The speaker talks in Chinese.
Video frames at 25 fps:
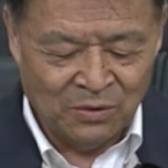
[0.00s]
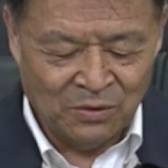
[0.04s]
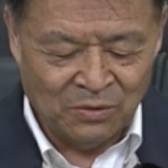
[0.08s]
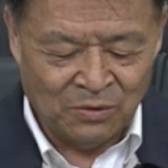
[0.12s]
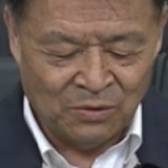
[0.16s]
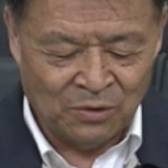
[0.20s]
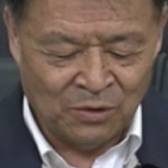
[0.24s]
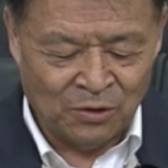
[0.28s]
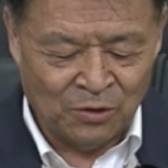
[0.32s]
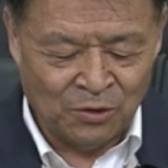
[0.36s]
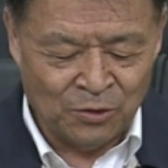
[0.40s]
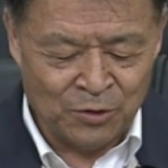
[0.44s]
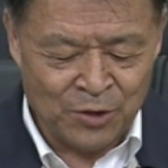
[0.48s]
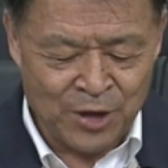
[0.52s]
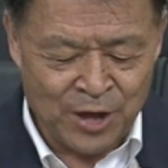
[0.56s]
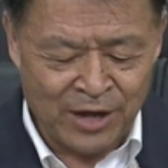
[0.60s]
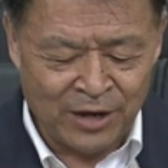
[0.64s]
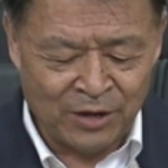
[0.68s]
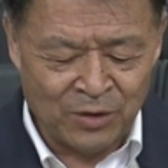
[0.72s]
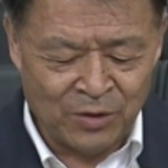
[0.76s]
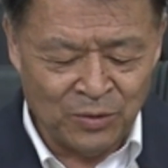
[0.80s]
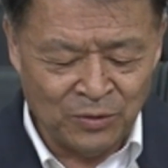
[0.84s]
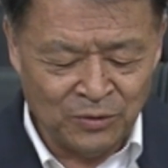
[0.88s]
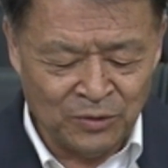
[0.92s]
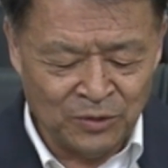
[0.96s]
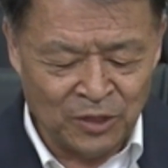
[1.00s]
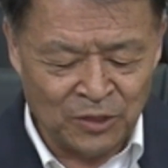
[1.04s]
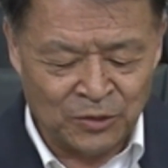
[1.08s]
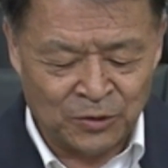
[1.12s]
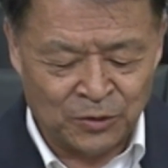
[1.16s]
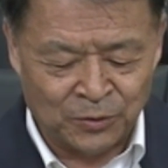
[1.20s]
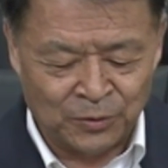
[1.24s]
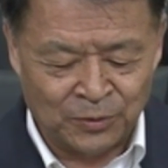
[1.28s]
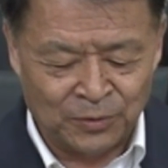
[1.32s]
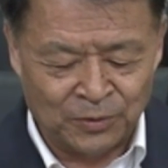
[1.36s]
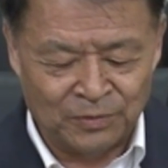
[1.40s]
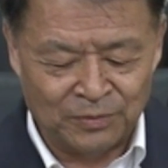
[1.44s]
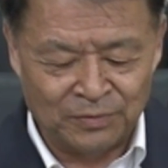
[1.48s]
国务院工作
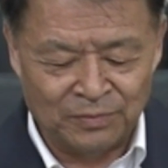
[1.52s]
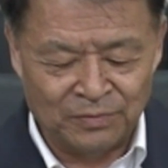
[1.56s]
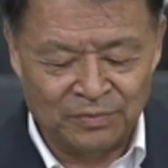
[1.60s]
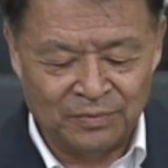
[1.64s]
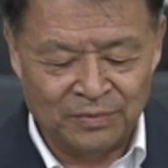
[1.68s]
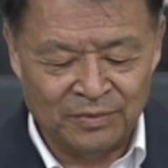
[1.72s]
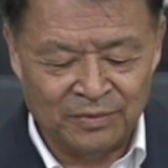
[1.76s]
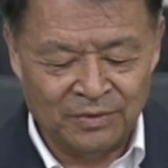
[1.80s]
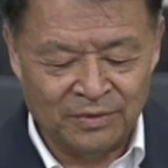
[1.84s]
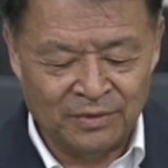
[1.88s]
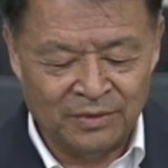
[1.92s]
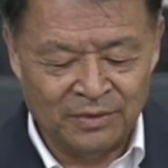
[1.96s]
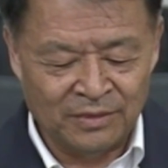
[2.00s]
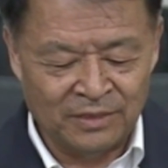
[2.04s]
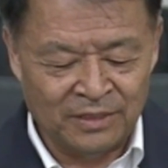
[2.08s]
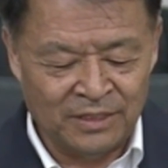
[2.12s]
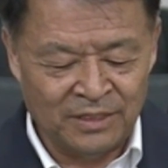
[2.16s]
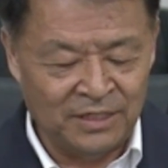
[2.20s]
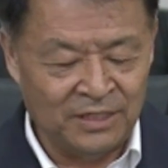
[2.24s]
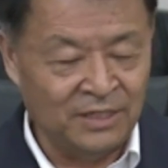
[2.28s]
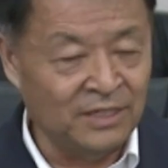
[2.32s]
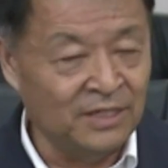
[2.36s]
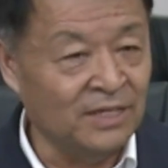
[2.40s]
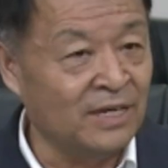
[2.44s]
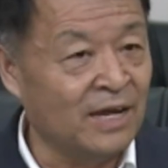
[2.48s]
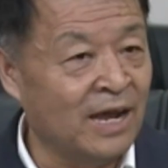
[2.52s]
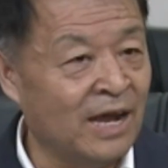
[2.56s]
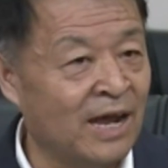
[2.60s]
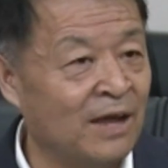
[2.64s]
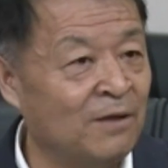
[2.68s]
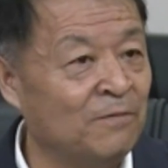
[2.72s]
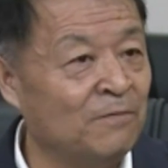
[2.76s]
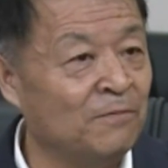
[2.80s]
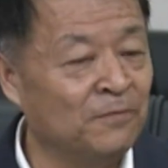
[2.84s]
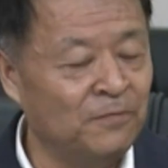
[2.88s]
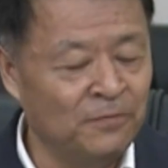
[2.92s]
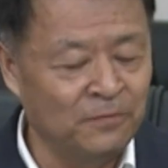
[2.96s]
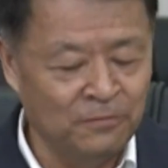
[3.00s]
组即
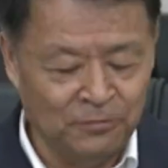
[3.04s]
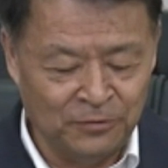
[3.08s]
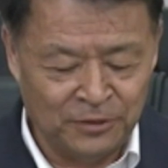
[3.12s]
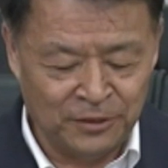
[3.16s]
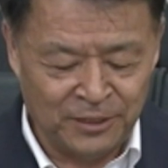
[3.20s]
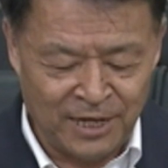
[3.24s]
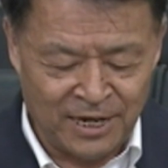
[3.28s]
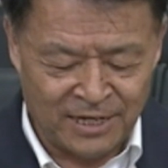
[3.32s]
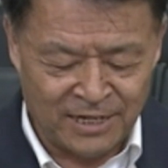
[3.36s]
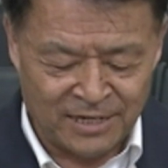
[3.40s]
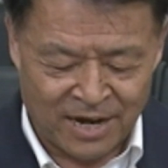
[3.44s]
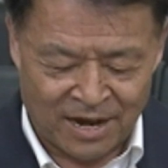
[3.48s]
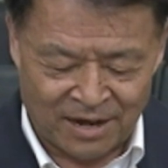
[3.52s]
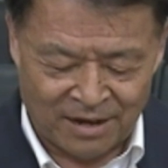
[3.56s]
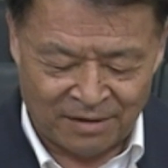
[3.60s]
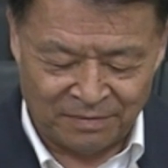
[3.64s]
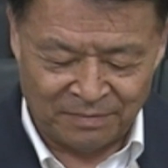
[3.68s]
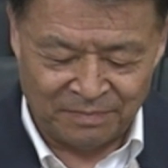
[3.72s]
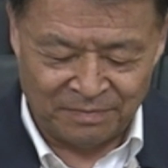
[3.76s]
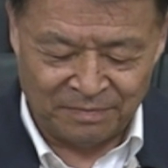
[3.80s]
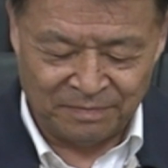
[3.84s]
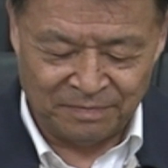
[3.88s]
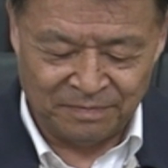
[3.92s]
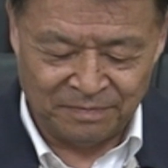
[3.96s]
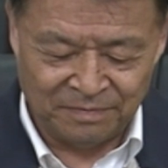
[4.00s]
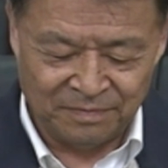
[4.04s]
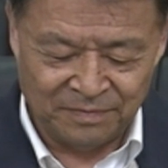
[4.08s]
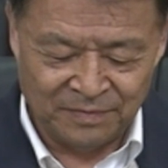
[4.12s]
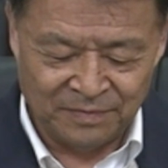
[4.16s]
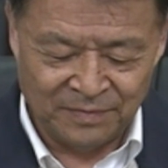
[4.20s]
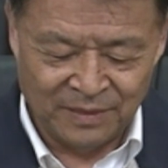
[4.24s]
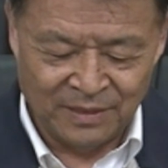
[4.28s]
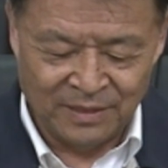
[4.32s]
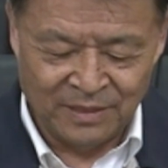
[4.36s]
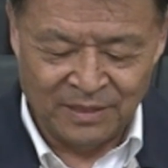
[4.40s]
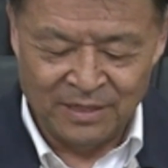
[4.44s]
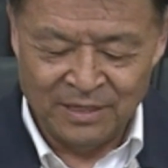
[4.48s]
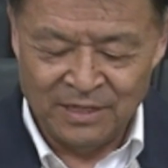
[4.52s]
赶赴现场，
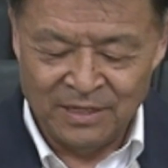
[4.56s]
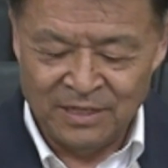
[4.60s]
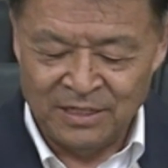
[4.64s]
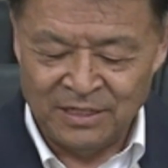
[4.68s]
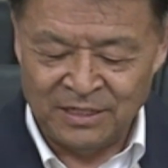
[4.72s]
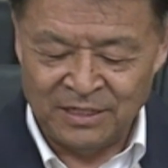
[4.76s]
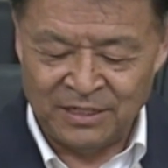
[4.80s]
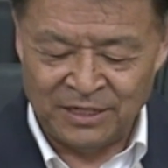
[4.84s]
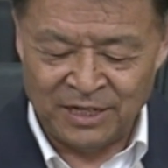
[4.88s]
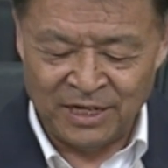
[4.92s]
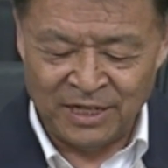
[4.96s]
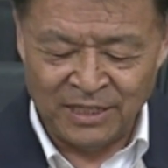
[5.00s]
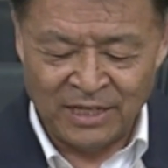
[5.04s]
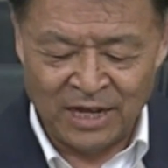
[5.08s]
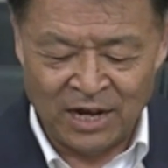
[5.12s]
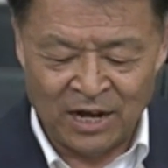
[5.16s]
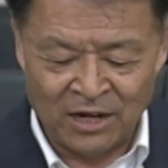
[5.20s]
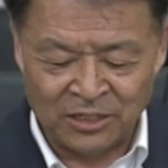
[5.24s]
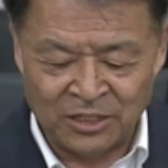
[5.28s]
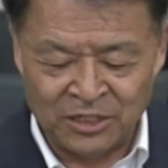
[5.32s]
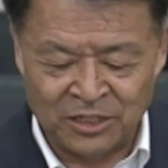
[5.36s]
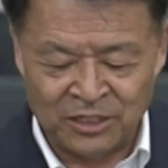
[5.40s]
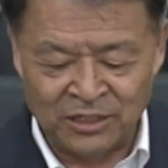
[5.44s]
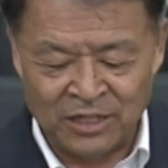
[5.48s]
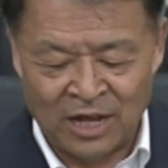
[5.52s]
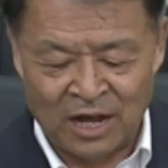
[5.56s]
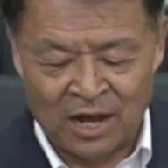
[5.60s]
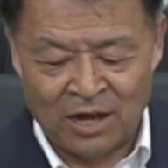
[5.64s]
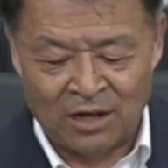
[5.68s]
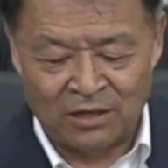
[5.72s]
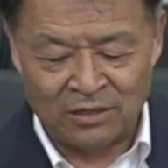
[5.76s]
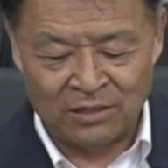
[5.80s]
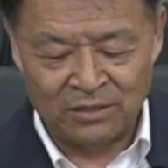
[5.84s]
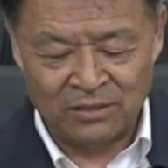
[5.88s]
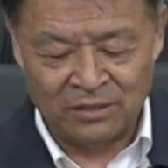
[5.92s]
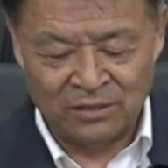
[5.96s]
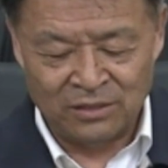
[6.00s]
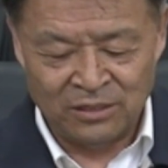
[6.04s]
协调指
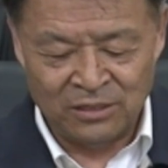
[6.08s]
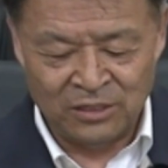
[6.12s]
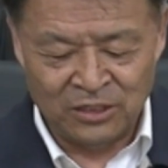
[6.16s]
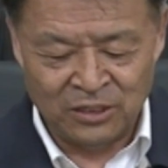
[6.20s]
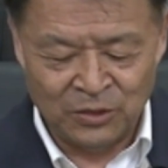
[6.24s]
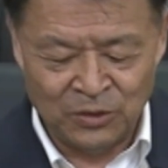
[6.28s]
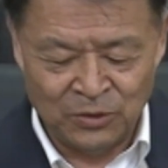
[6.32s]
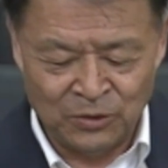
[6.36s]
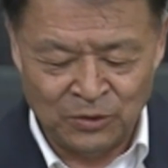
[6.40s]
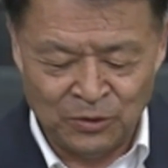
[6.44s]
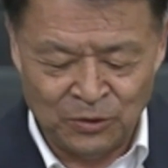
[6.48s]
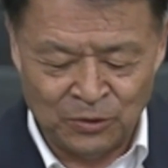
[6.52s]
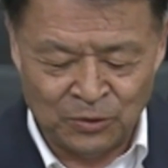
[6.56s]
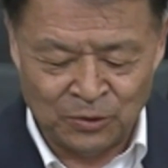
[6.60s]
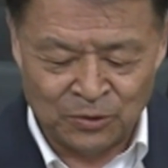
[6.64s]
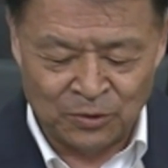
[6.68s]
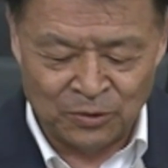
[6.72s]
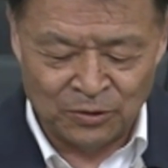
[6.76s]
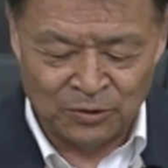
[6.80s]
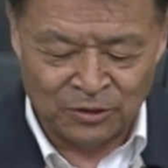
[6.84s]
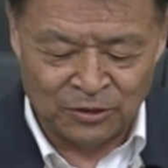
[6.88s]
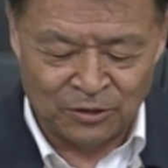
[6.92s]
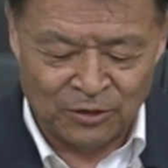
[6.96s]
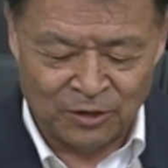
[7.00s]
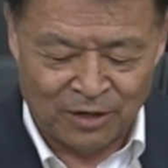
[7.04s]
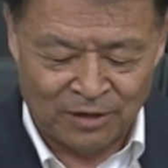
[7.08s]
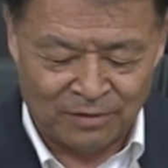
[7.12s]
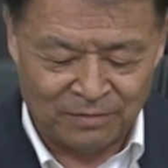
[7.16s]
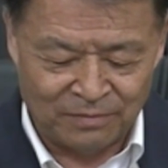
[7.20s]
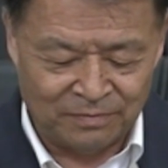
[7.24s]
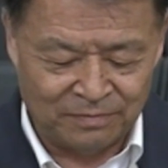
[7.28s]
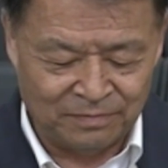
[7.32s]
导搜救工作。